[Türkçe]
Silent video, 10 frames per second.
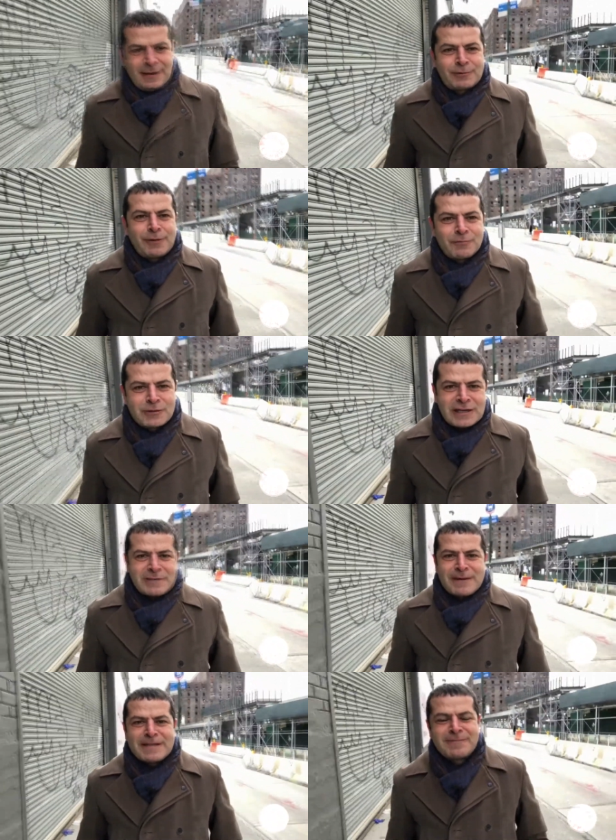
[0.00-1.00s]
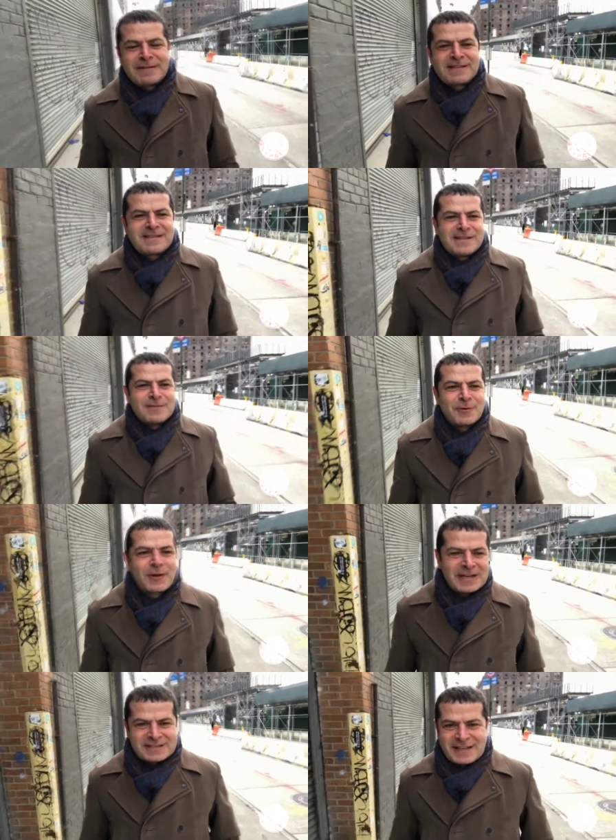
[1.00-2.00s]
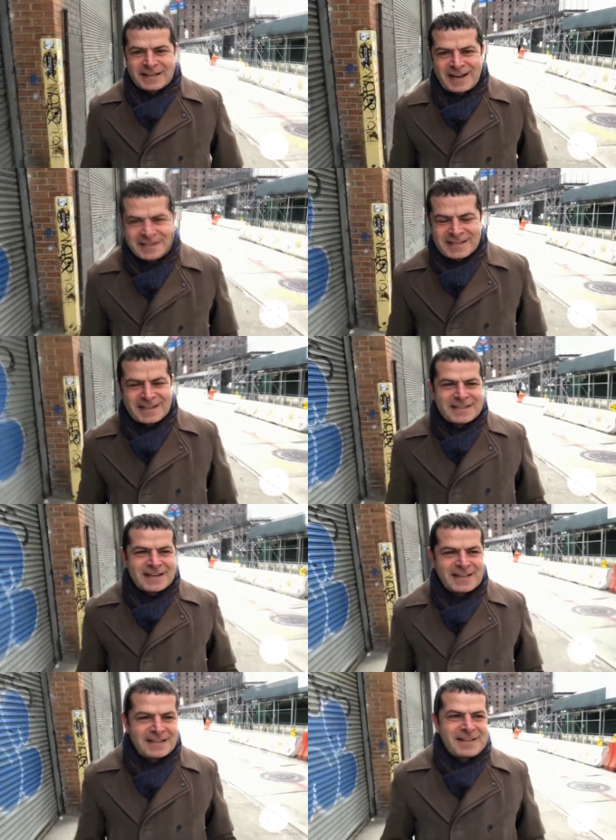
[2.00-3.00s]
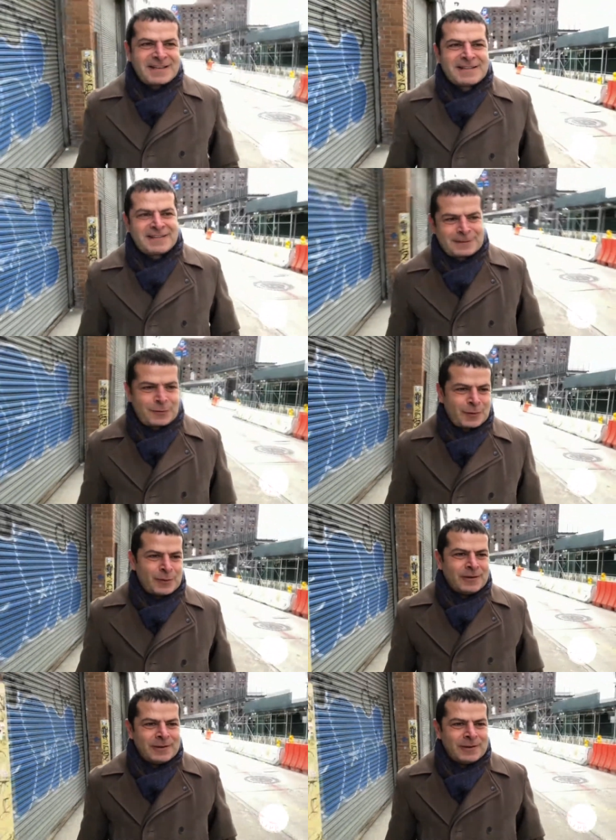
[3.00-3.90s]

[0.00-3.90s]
otobüs gelip ezmesin seni diyor. Karşıdan karşıya geçerken dikkat et diyor.